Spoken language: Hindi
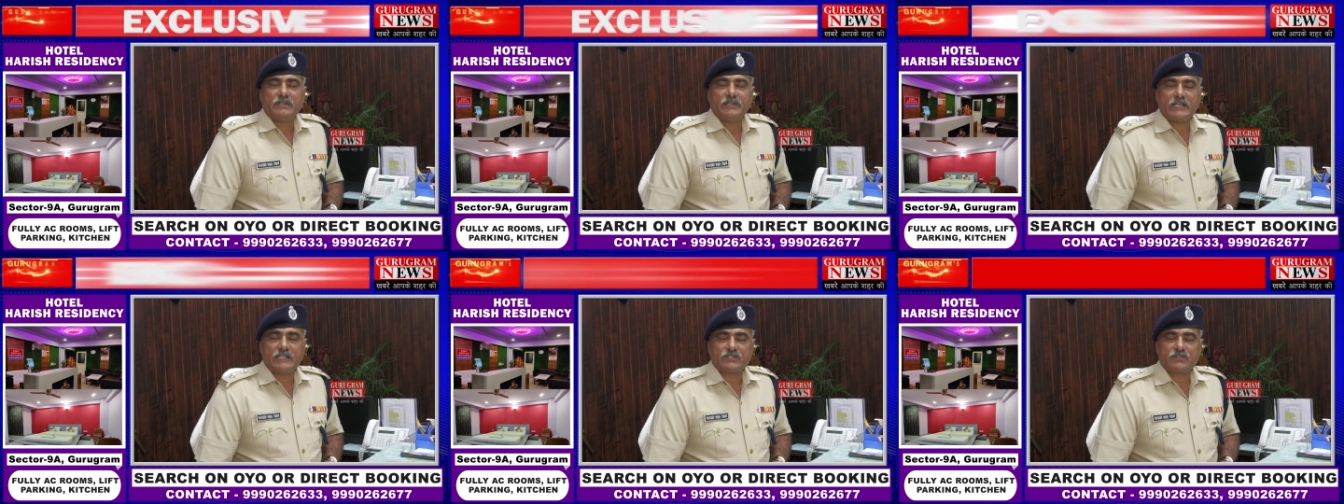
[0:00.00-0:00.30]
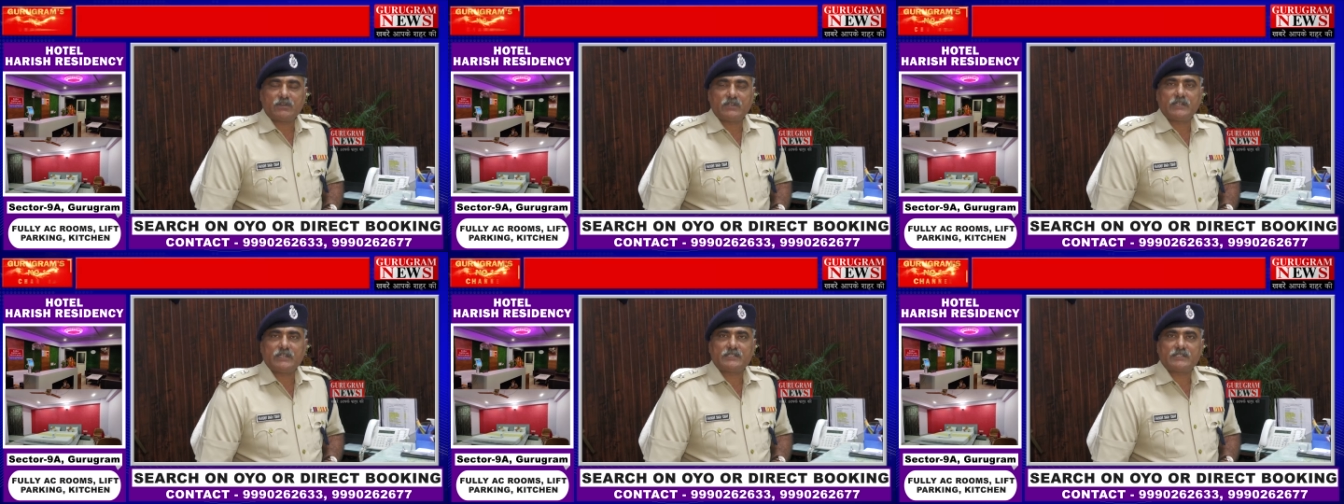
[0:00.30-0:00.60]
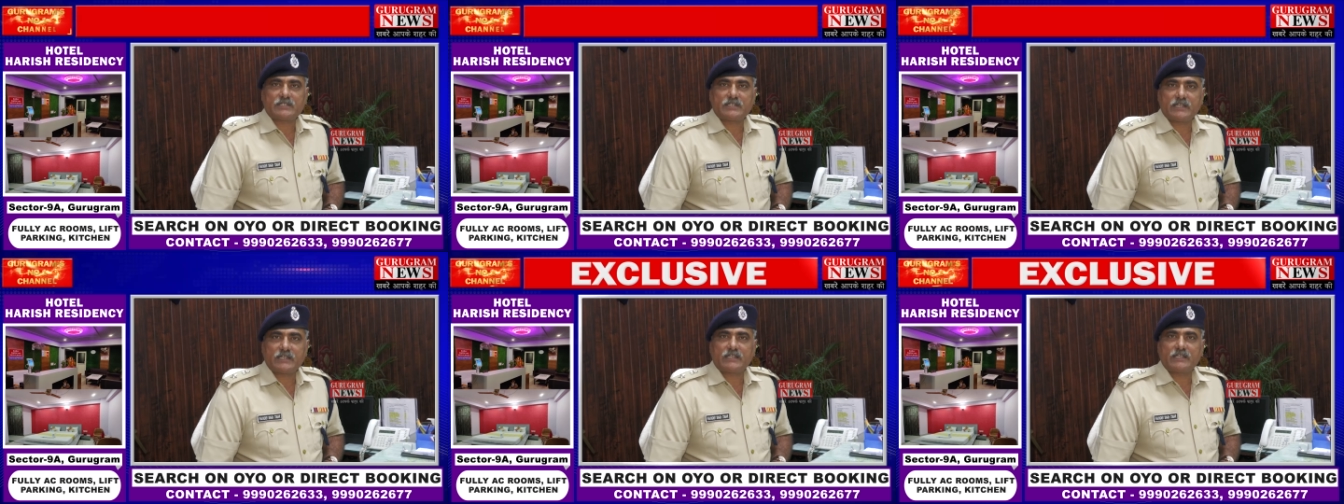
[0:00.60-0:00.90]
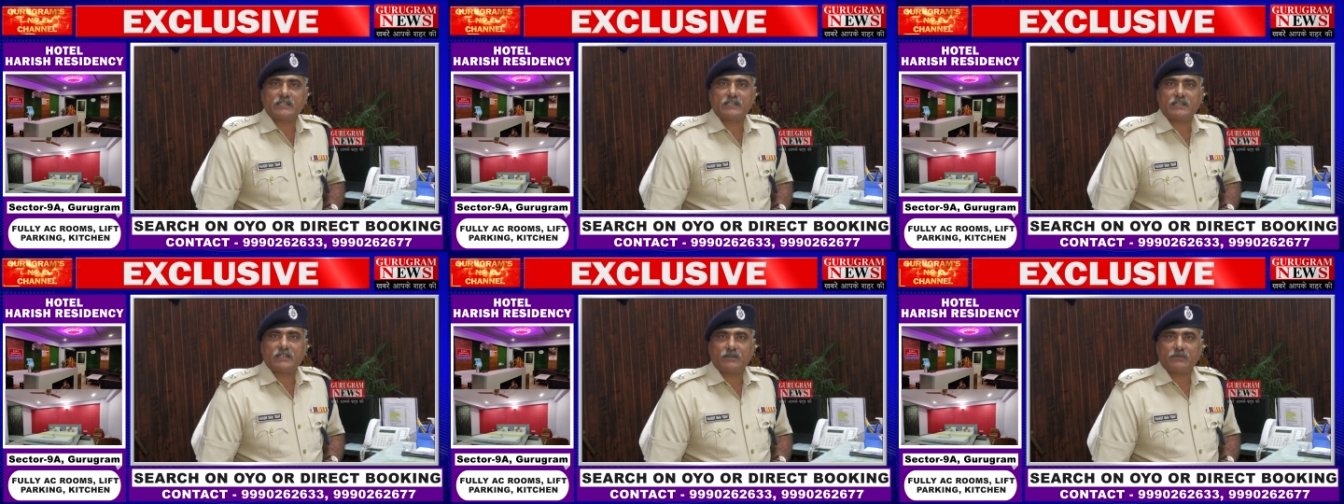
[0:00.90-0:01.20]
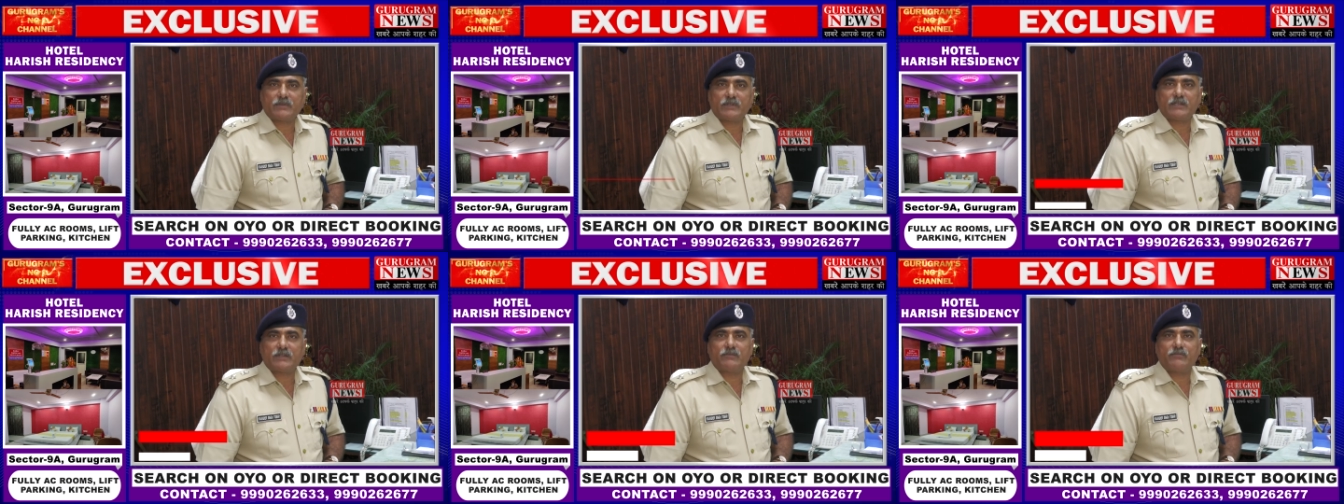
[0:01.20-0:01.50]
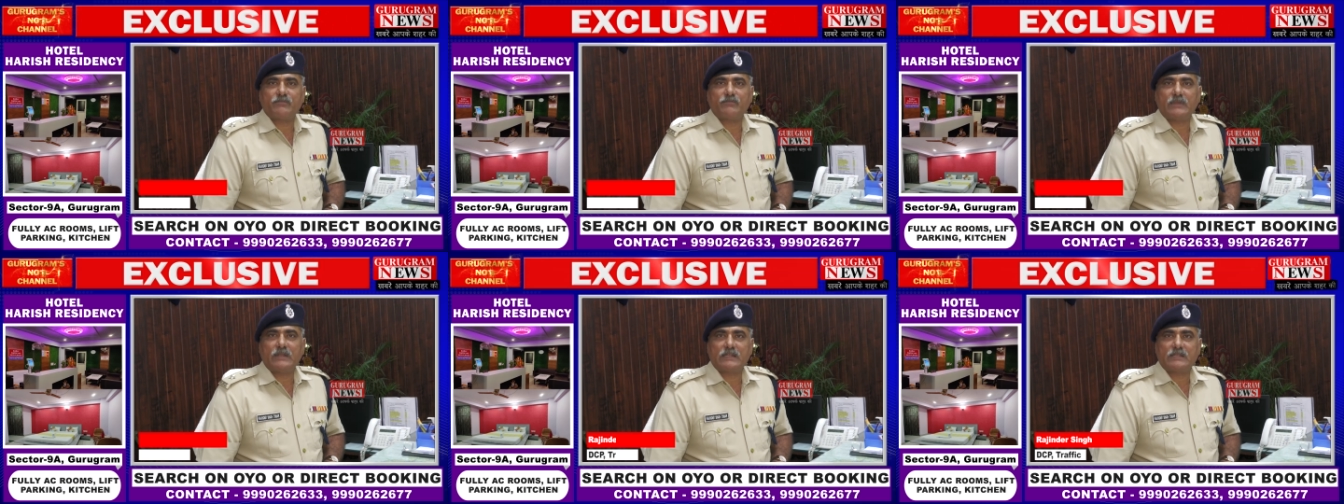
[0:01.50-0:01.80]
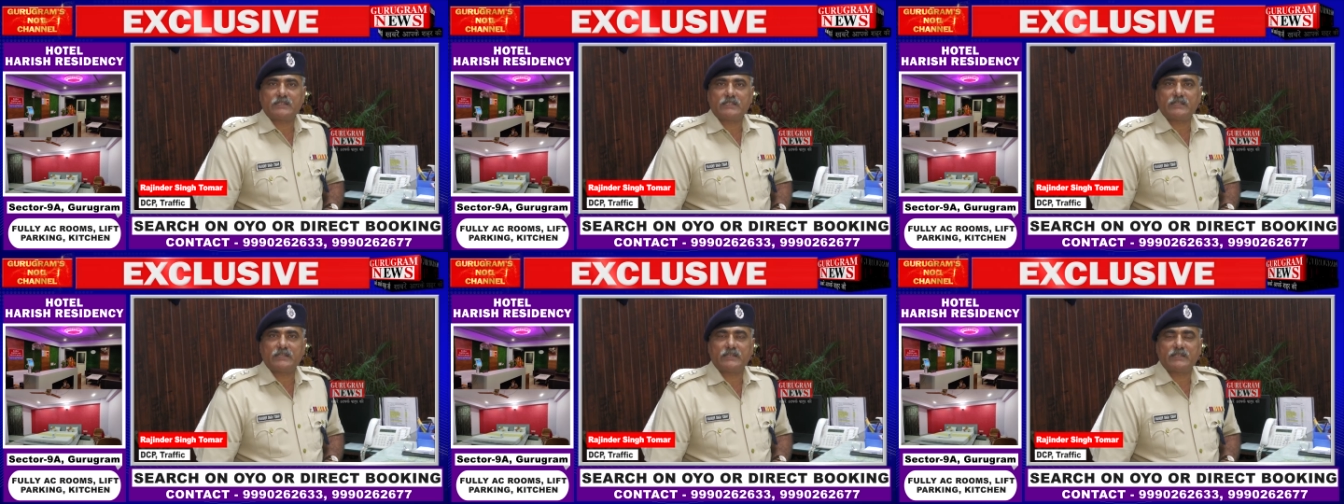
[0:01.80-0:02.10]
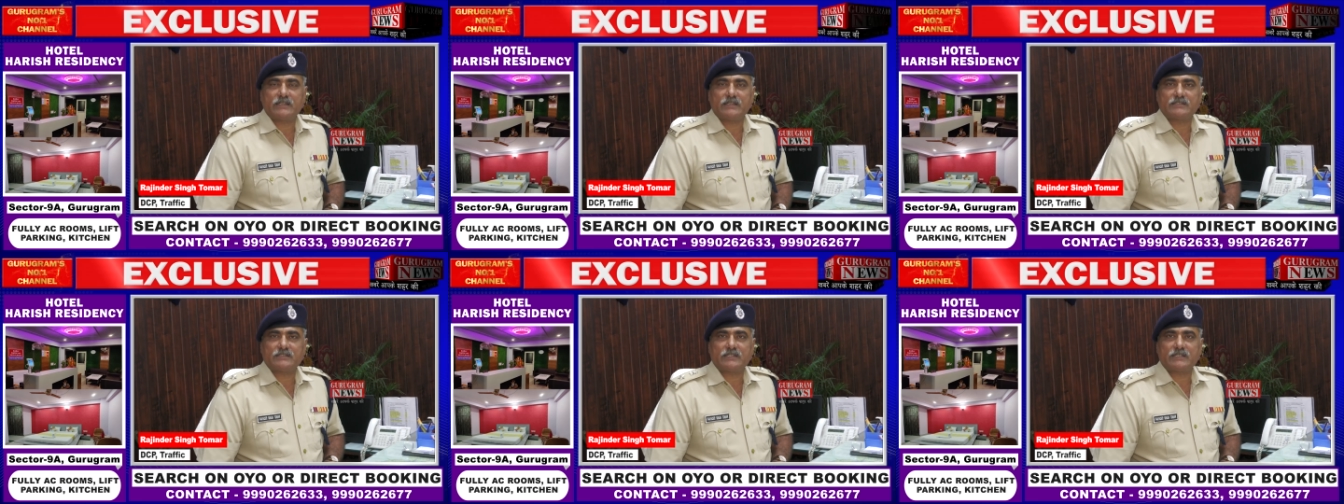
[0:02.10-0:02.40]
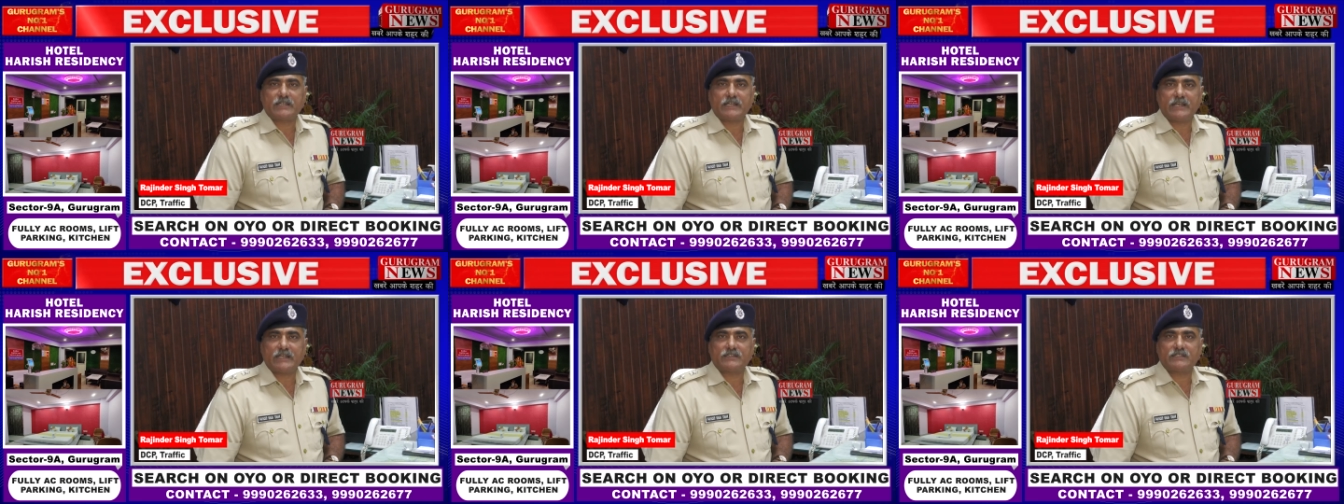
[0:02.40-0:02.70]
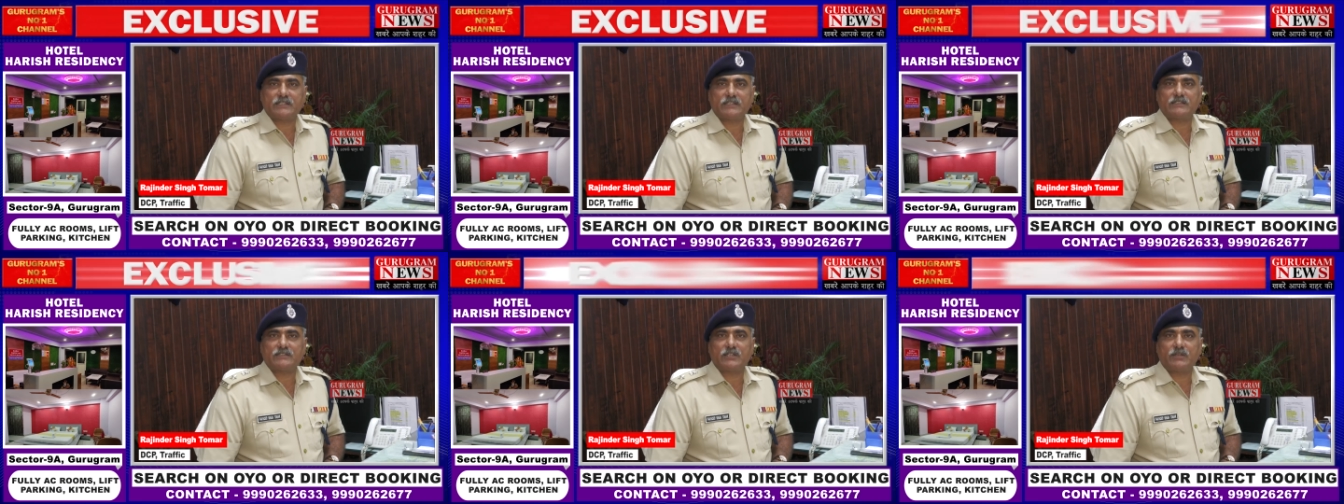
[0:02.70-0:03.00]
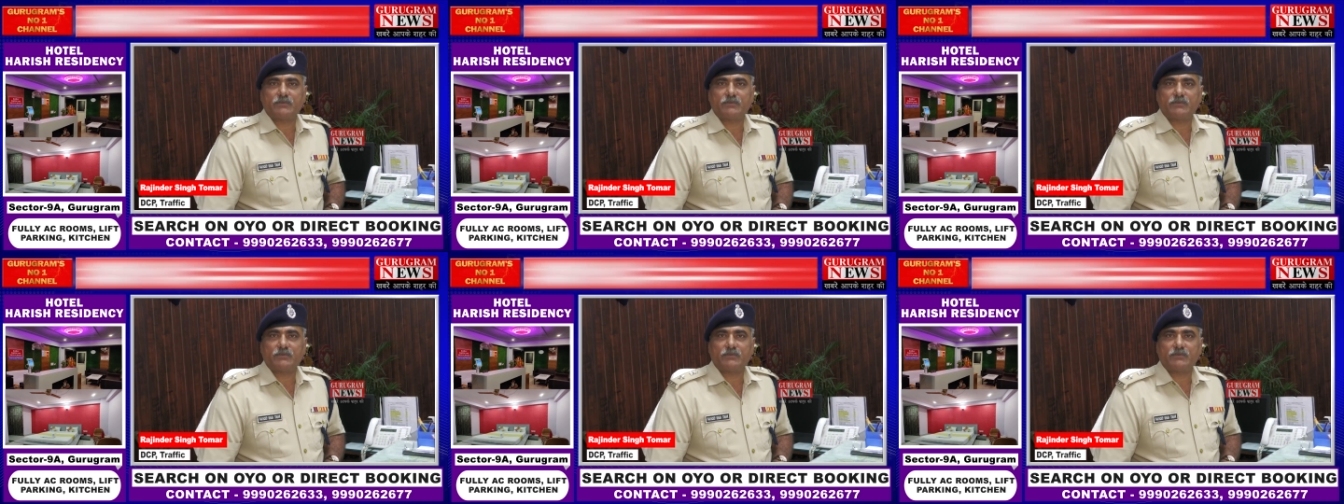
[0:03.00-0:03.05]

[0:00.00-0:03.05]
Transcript: नेचुरली इस तरह की हमें मिलती हैं शिकायतें